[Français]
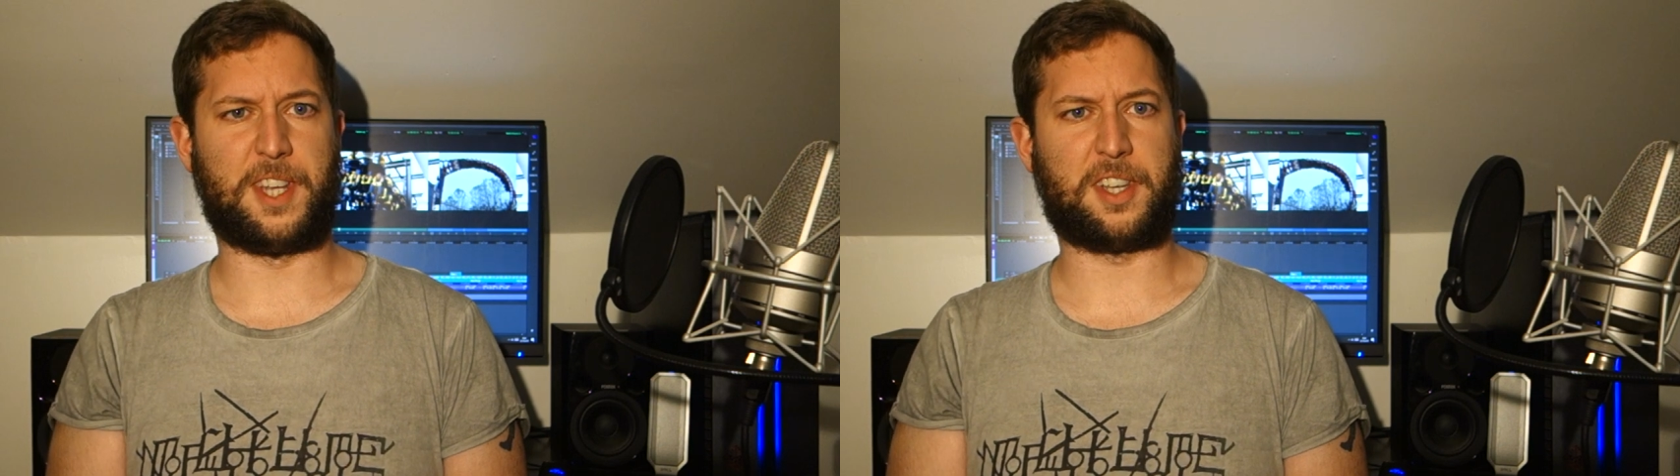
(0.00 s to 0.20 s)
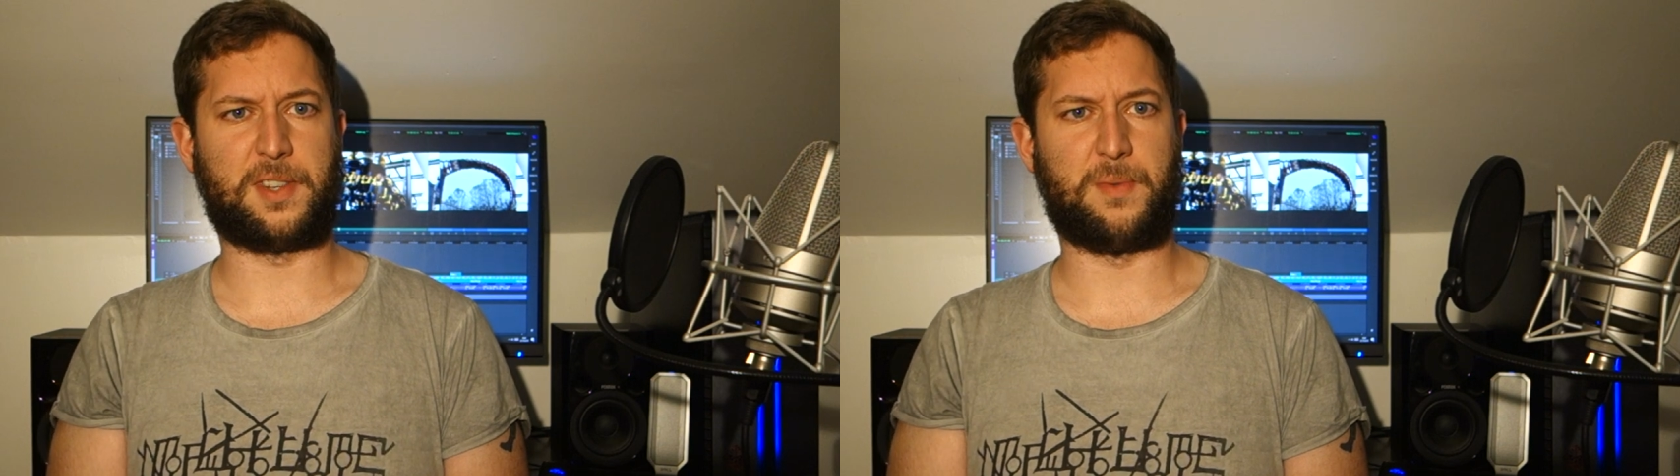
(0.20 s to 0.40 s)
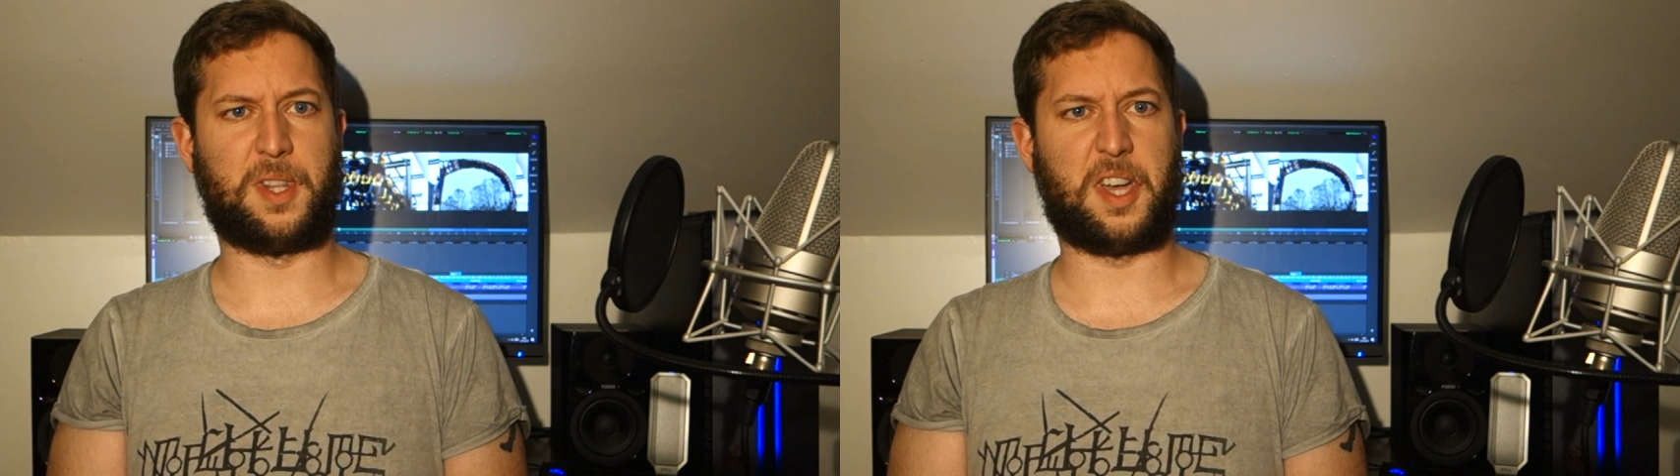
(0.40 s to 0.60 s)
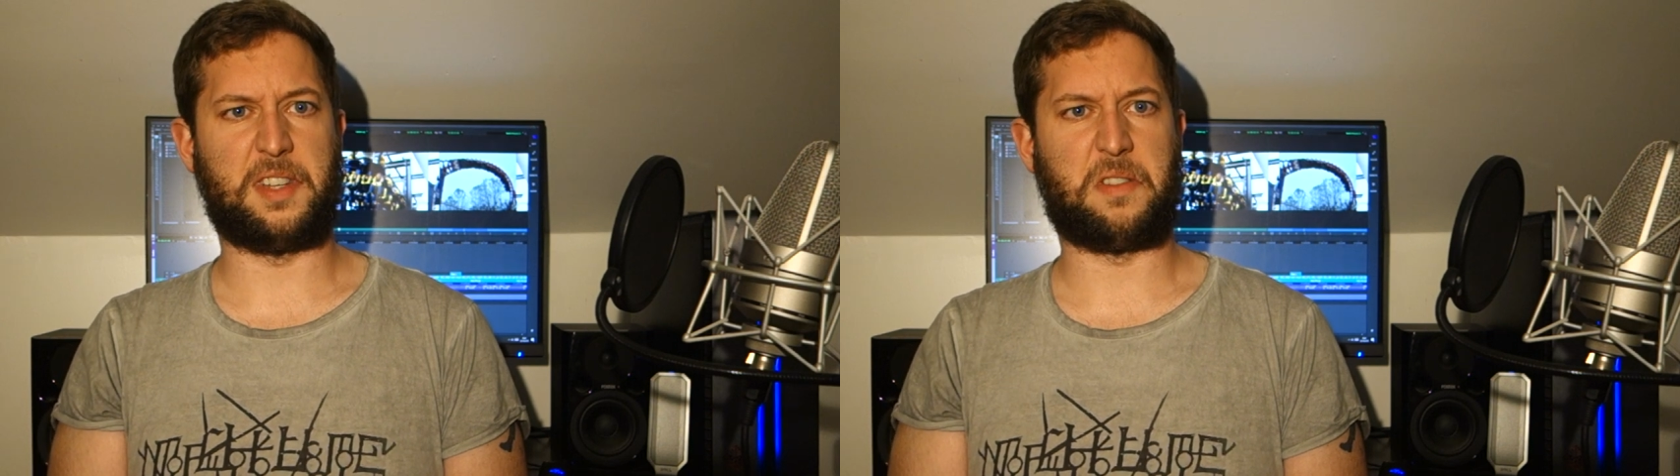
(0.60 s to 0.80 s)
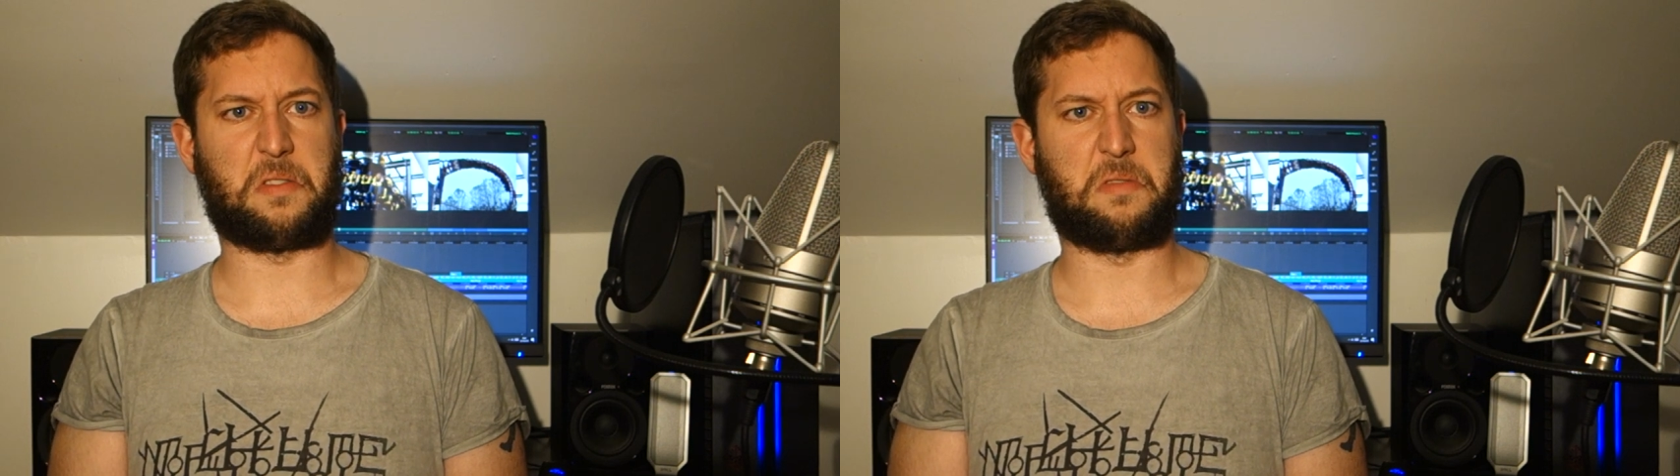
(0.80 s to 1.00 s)
les attractions
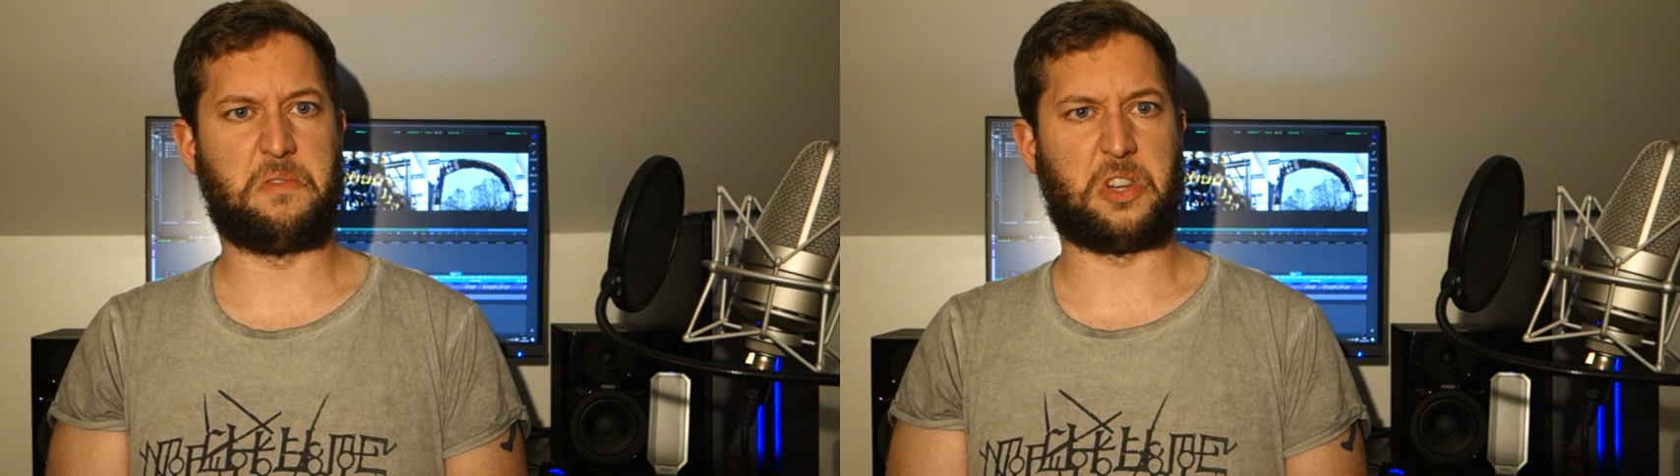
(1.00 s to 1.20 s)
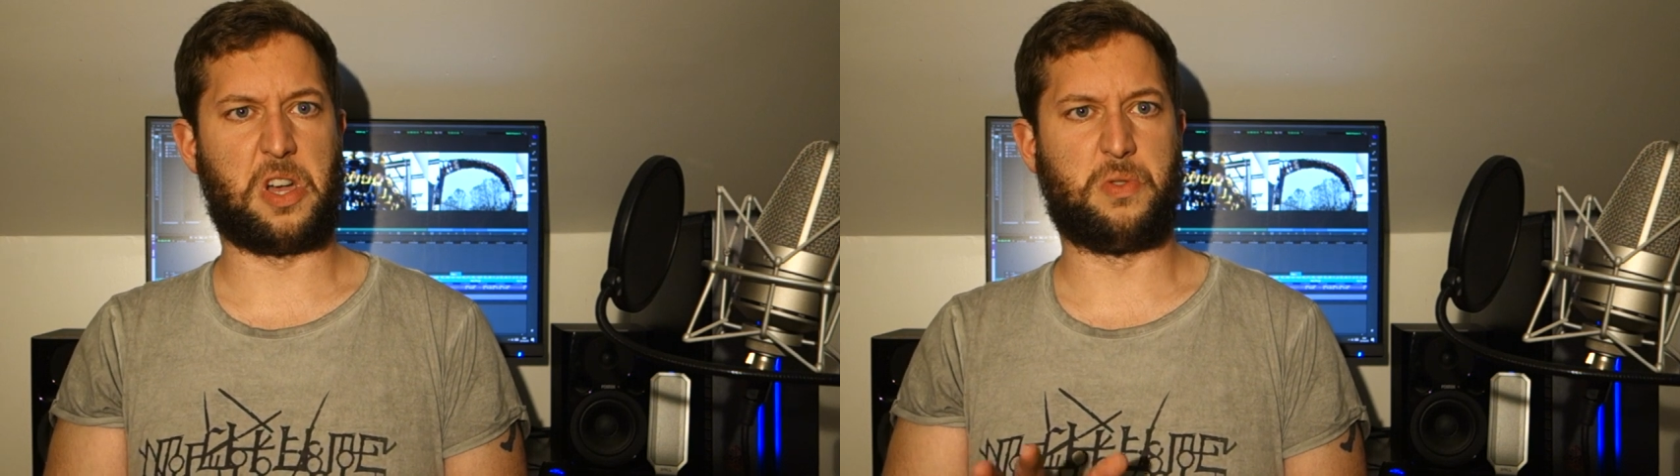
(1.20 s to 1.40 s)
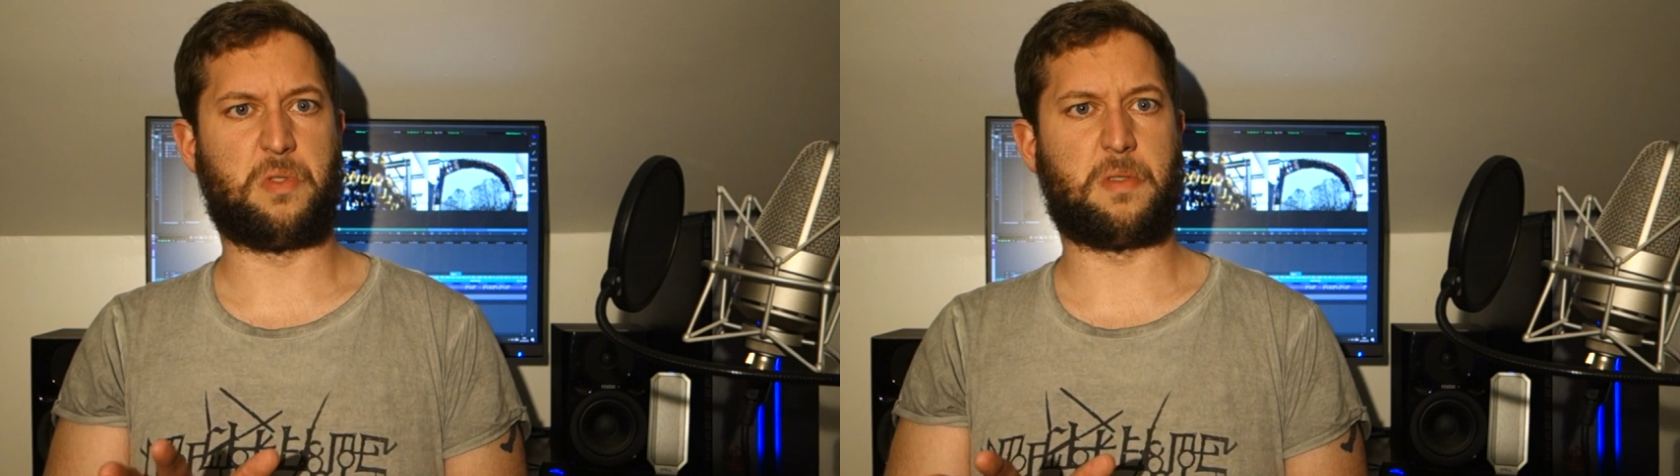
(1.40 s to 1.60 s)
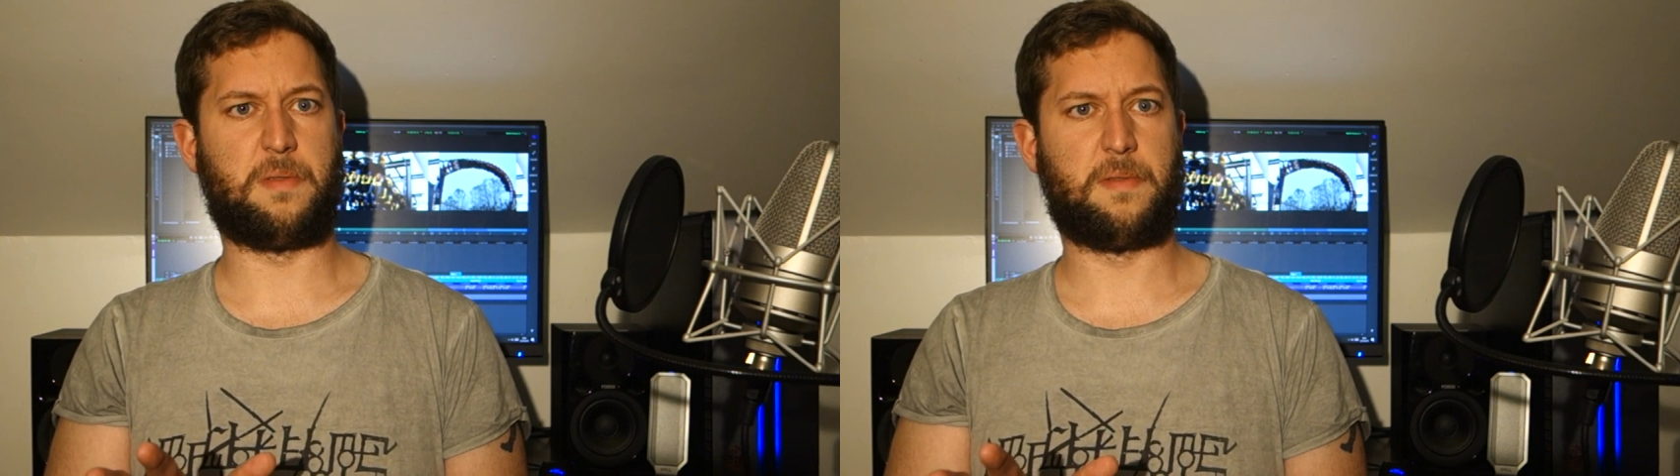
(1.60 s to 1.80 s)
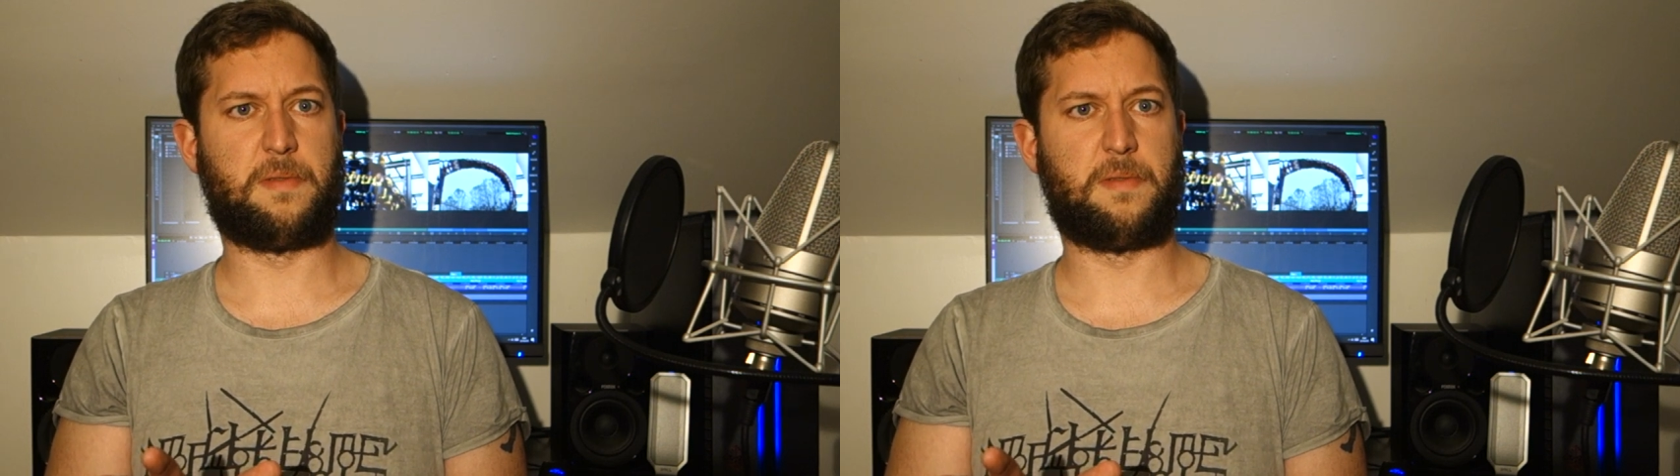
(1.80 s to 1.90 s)
intéressantes. J'ai un doute.